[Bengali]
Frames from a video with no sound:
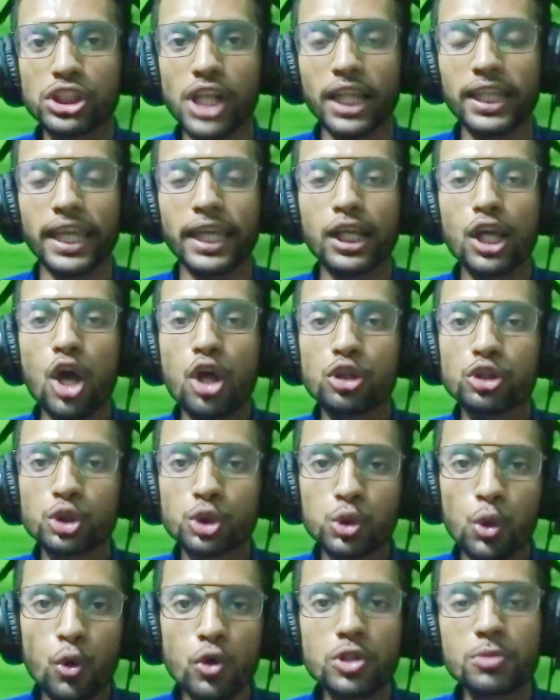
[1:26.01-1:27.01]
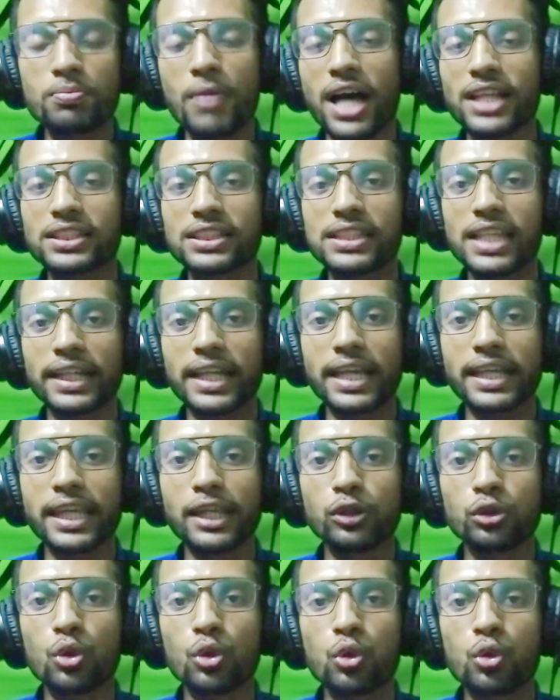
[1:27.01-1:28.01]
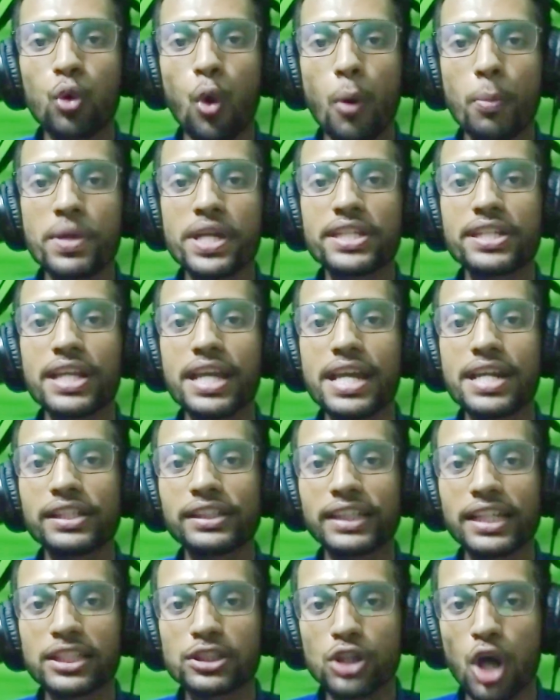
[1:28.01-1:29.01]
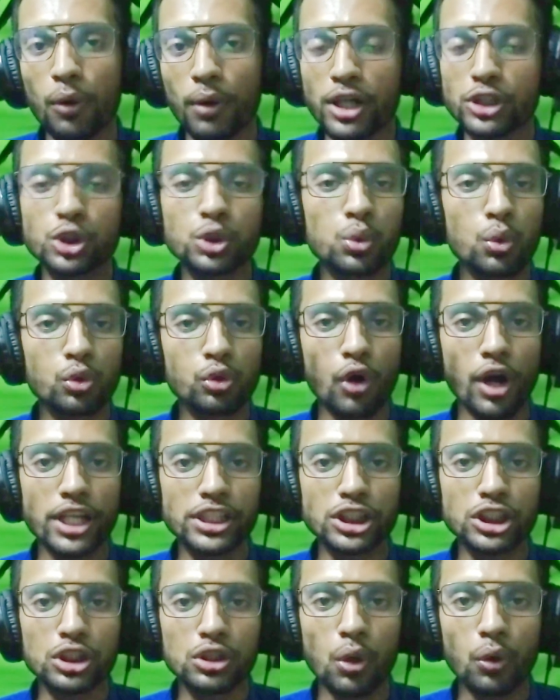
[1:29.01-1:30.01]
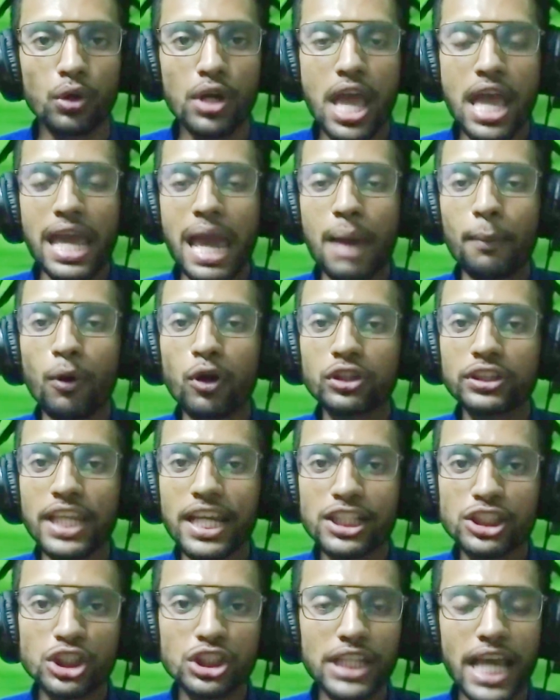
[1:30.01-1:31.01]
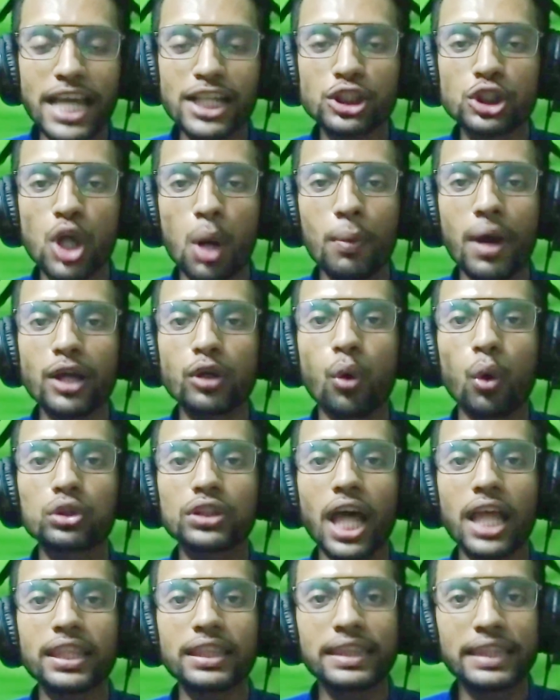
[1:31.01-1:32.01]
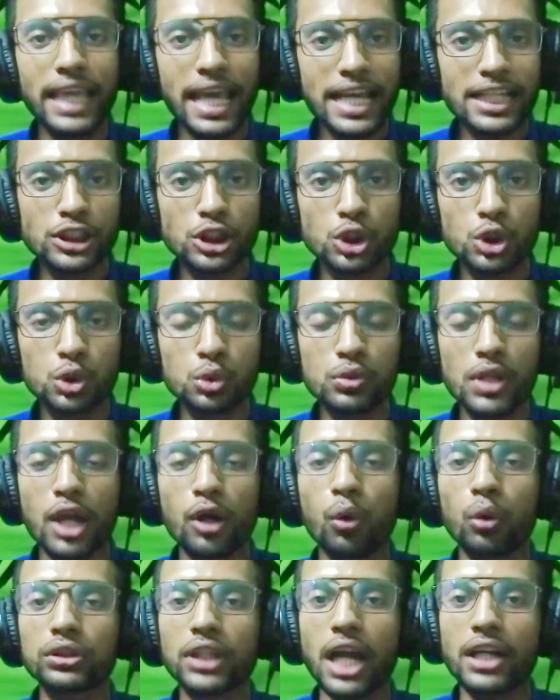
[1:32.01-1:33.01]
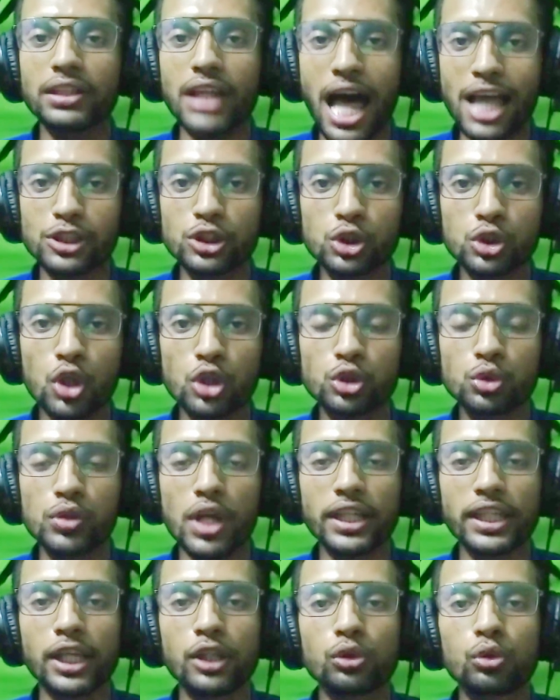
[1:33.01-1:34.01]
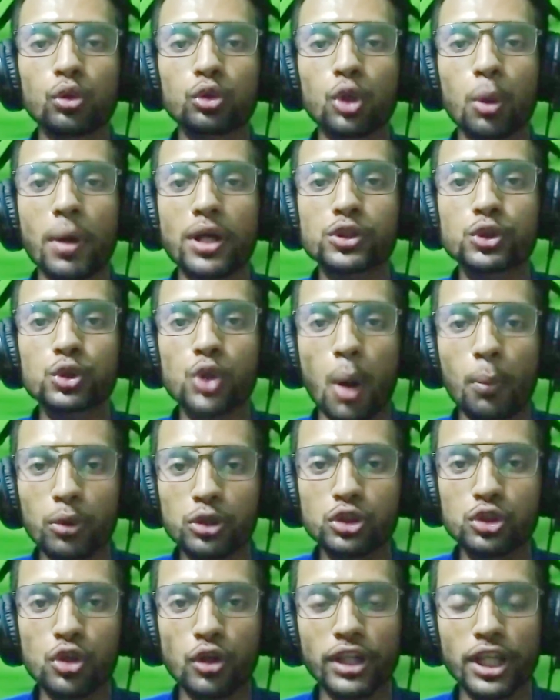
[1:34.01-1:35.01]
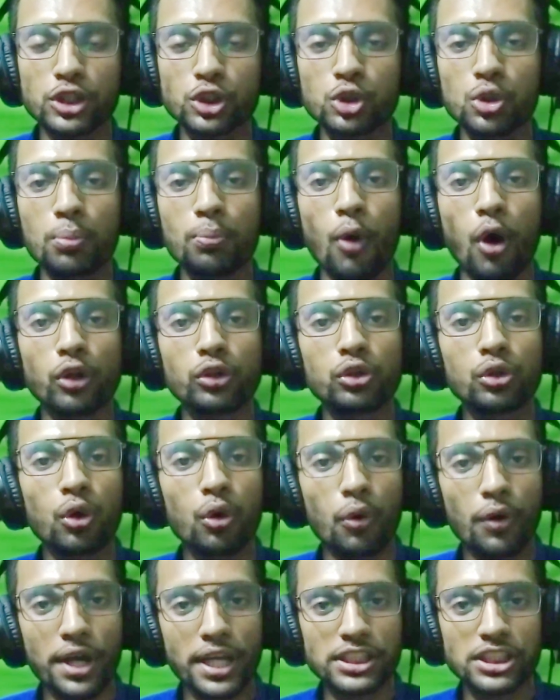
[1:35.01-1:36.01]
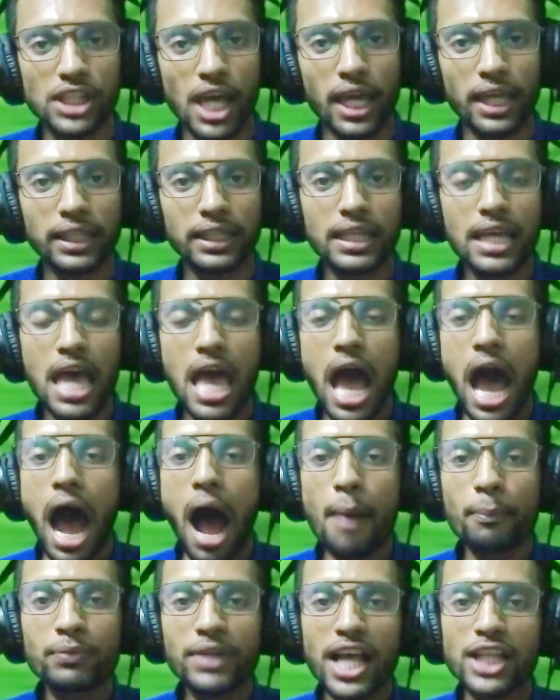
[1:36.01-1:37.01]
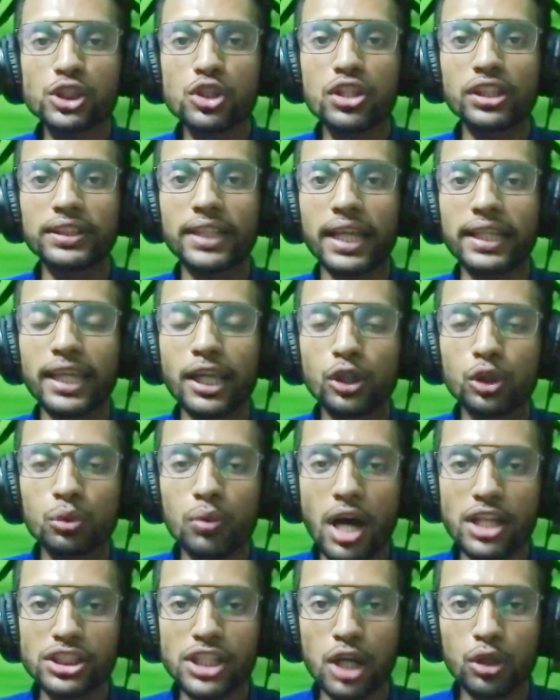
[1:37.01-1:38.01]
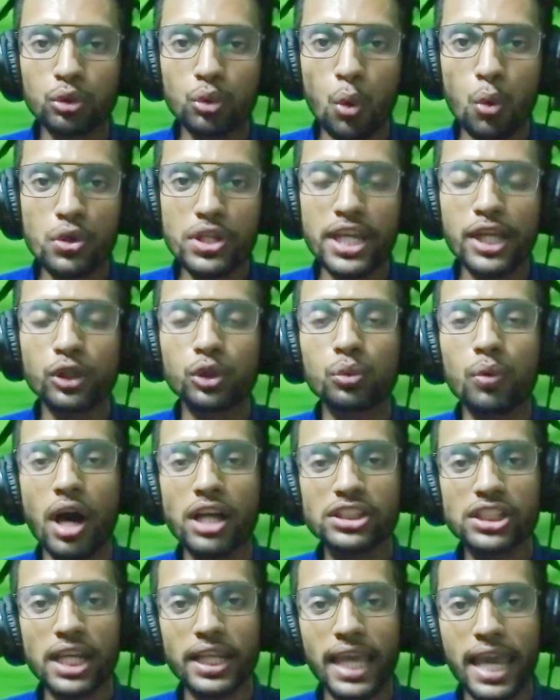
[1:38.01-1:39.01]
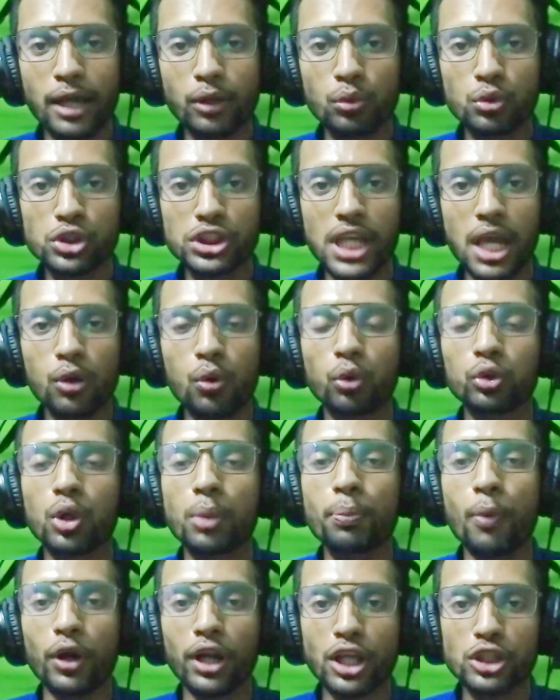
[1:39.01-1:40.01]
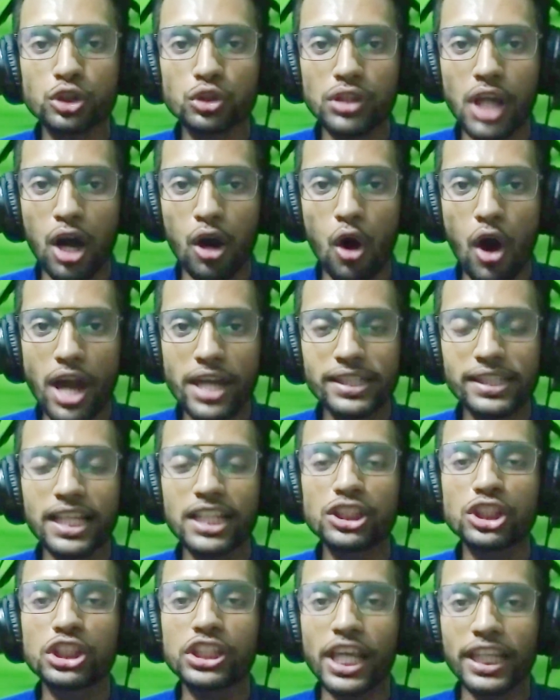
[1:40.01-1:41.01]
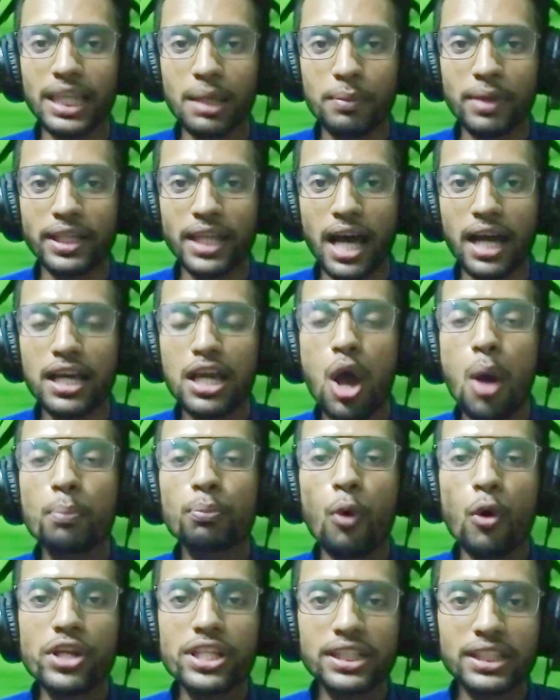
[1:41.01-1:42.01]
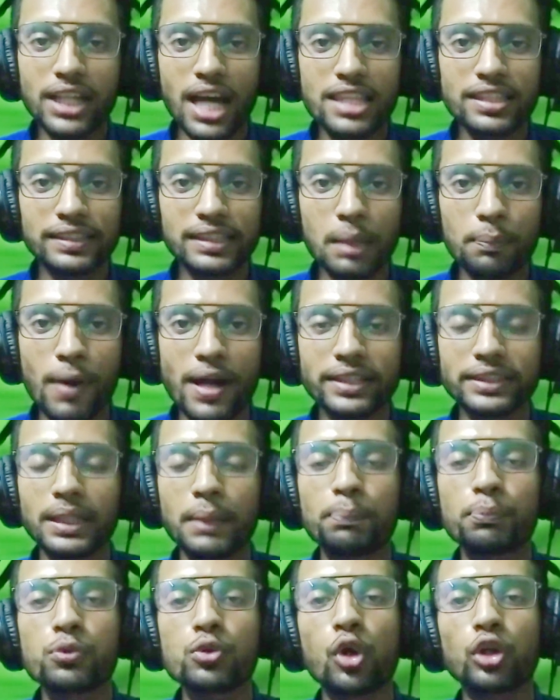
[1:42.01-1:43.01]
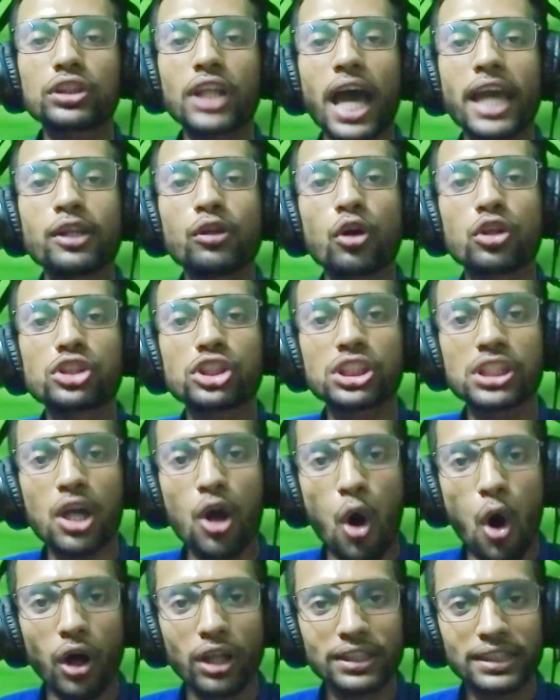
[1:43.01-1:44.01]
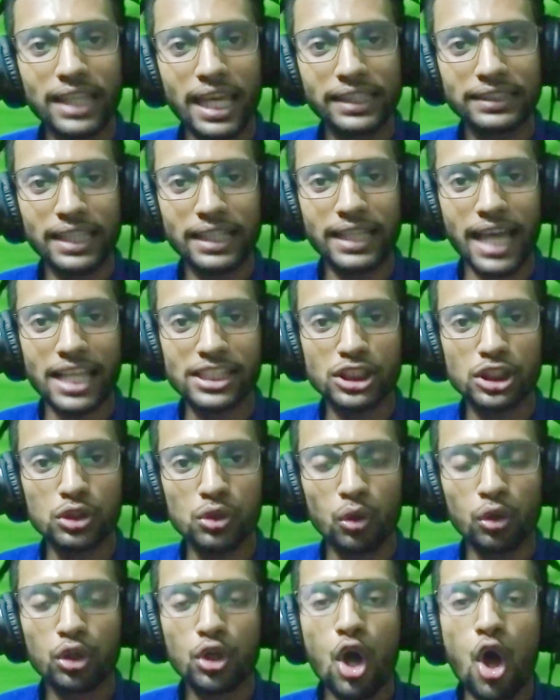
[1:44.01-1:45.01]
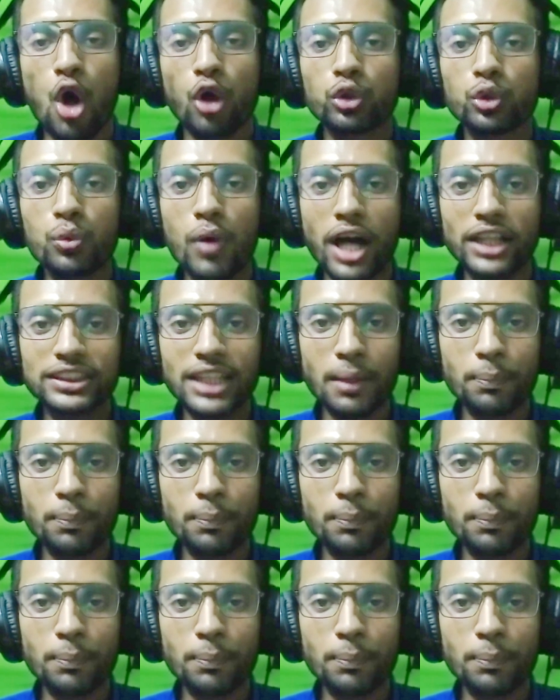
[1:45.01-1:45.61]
সালে জুন মাস থেকে কিন্তু কোভিড ইনক্রিজ হওয়া শুরু হয়েছিল এবং ঠিক সেই সময় গোটা দেশ জুড়ে গোটা রাজ্য জুড়ে কিন্তু তোমার সমস্ত কিছু বন্ধ হয়ে যায় আমরা যদি দেখি দু হাজার কুড়ি দু হাজার একুশে কোনো পড়াশোনা হয়নি ছেলেমেয়েরা পরীক্ষা দিতে পারেনি পুরোটাই হচ্ছে অনলাইনে গেছিল দু